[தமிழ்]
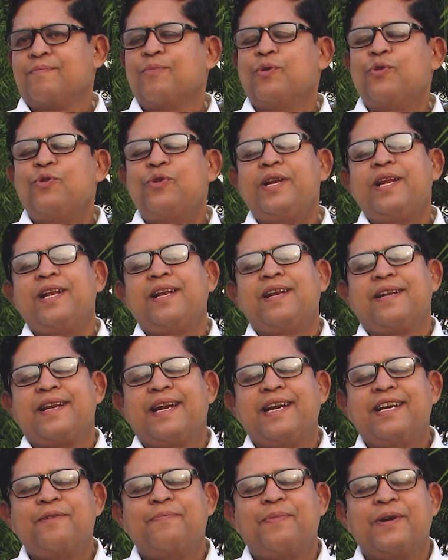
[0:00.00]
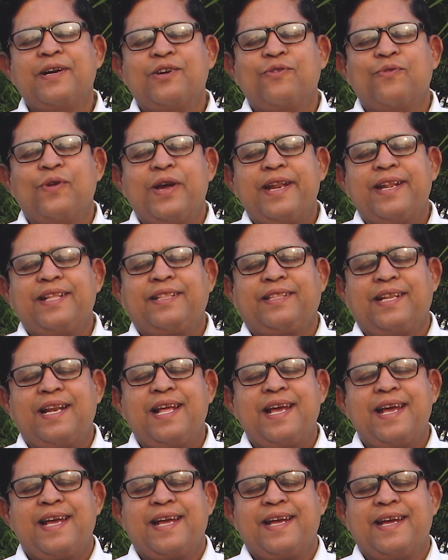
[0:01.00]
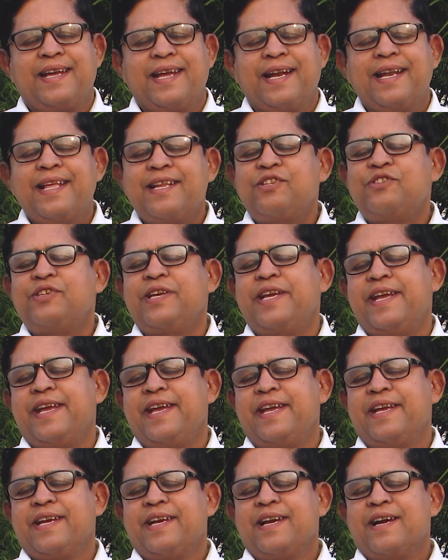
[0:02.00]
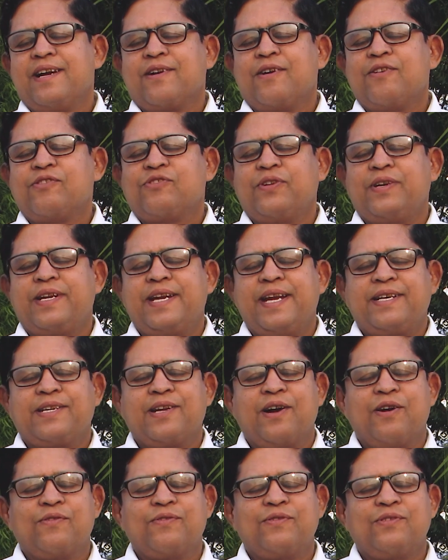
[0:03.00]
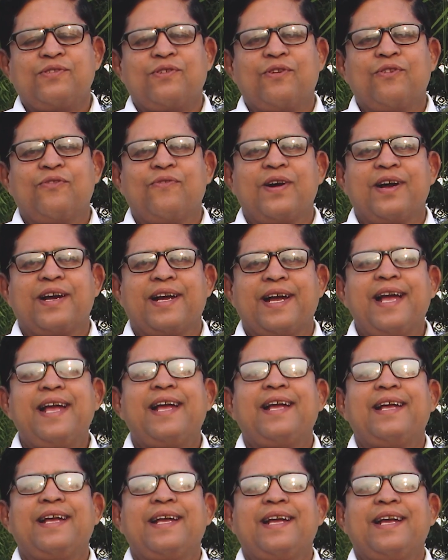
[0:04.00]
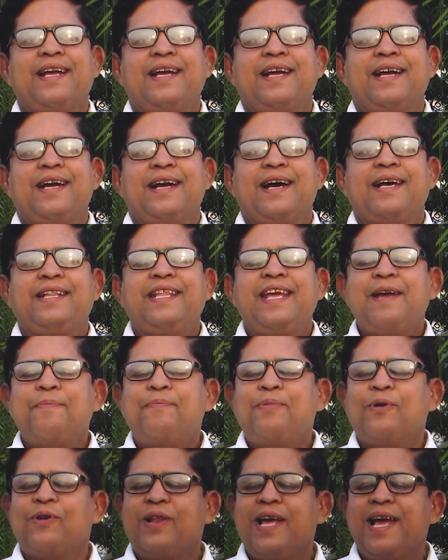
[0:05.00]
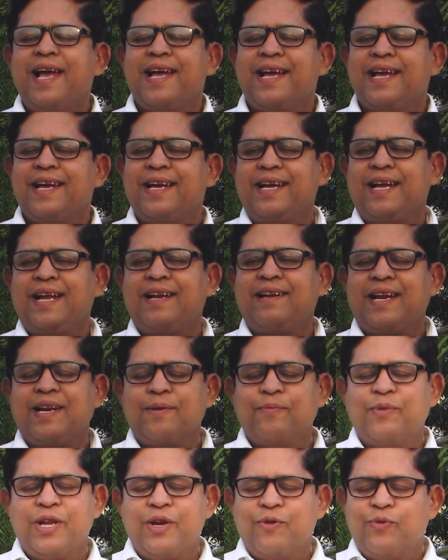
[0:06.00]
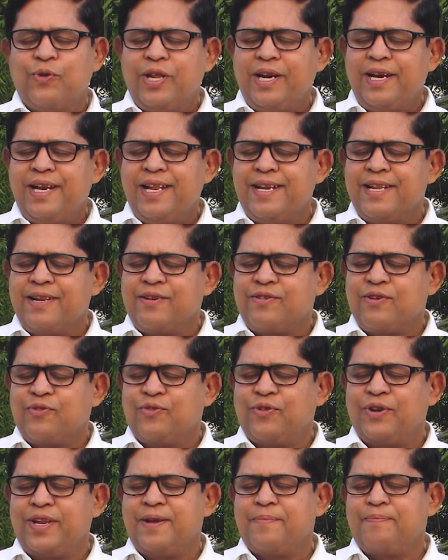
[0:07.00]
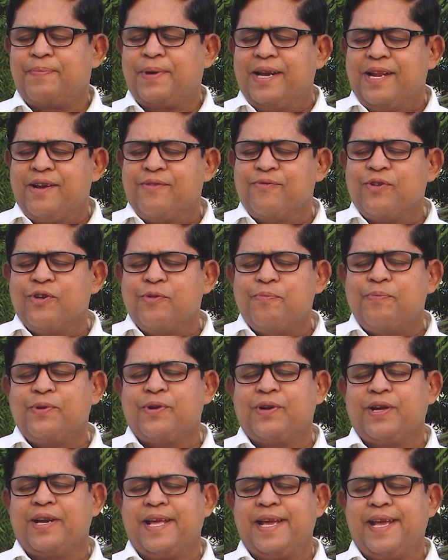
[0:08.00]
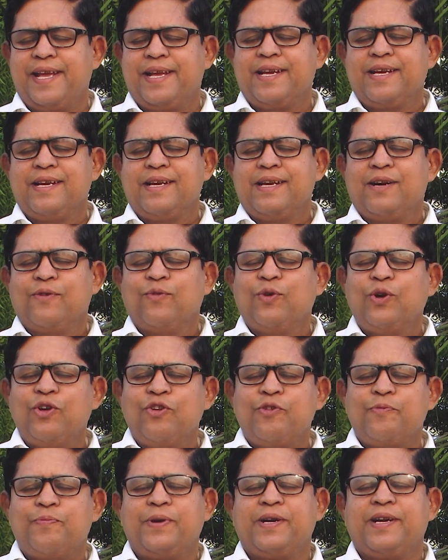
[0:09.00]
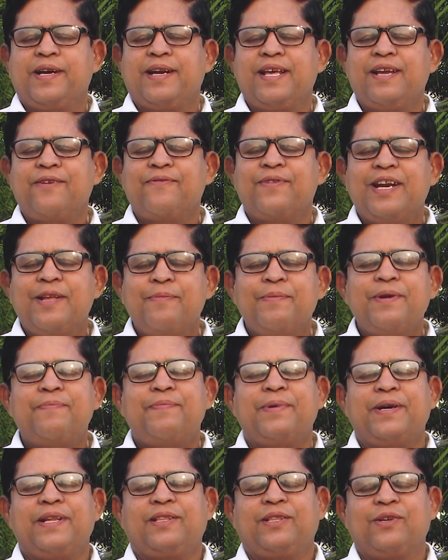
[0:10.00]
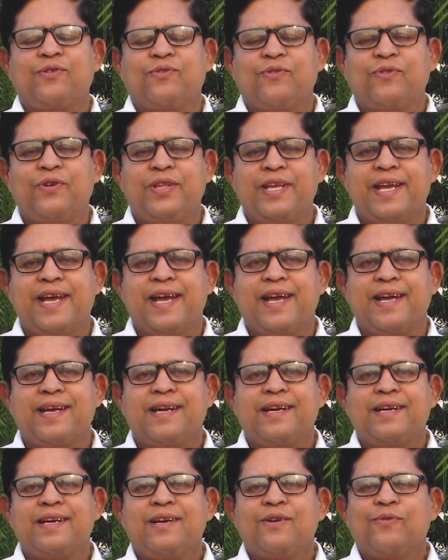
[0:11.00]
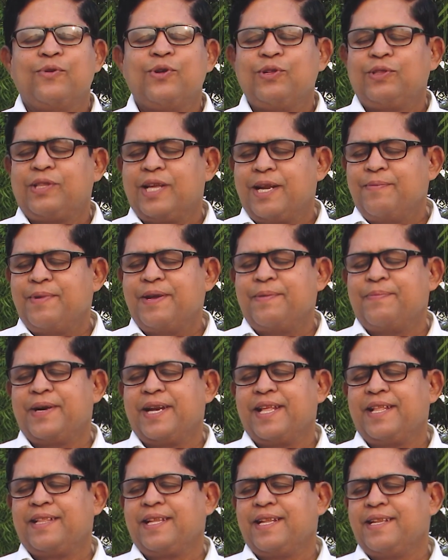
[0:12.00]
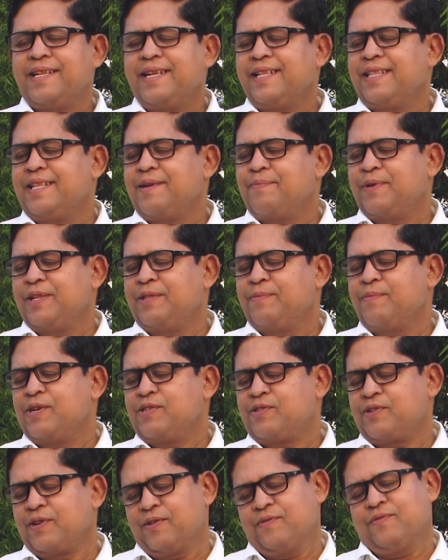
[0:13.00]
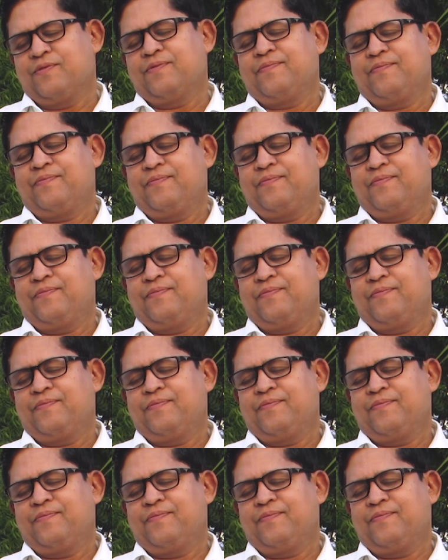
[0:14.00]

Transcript: மூன்றில் ரெண்டு பங்கு உயரத்தில் எனர்ஜி கான்சன்ட்ரேட் ஆகும்னு சொல்லுவாங்க அதே போல் நம்முடைய உடலில் இருக்கக்கூடிய பல உறுப்புகளை உள்ளுறுப்புகளை வலிமைப்படுத்தக்கூடிய ஒரு தன்மை படைத்தது இந்த பத்மாசனம்